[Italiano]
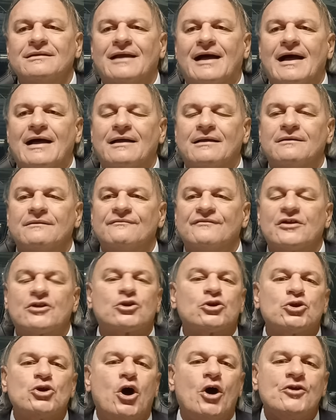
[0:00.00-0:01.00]
la
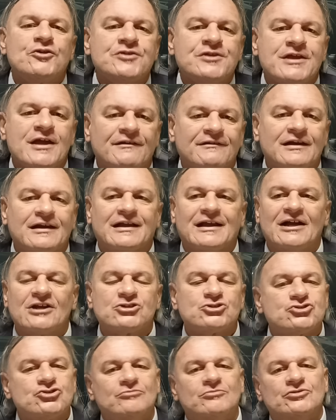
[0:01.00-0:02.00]
vergogna del
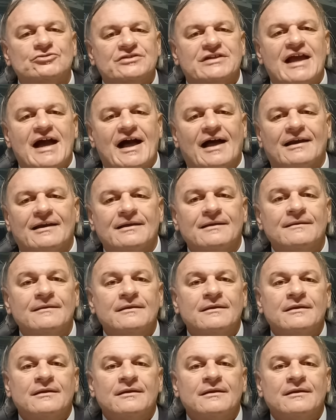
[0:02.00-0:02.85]
calcio mondiale,